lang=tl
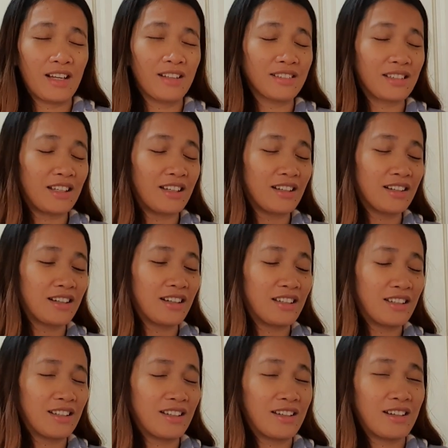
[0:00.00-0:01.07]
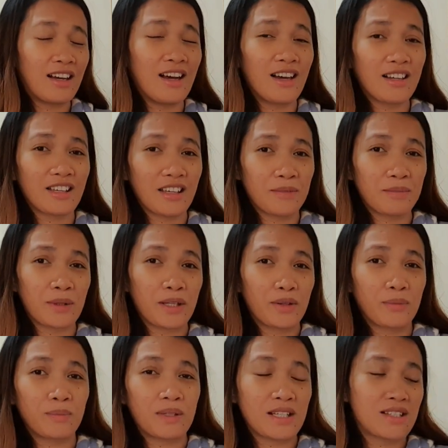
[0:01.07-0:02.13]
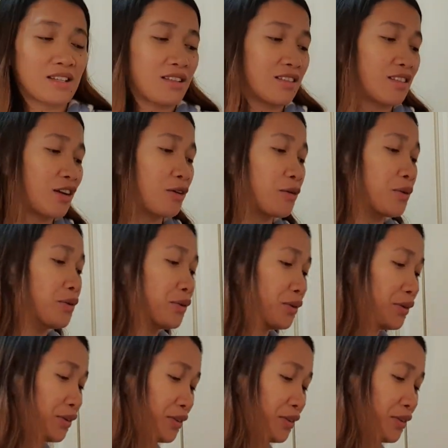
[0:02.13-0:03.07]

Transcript: lang talaga na aakyat pa yung placenta ko.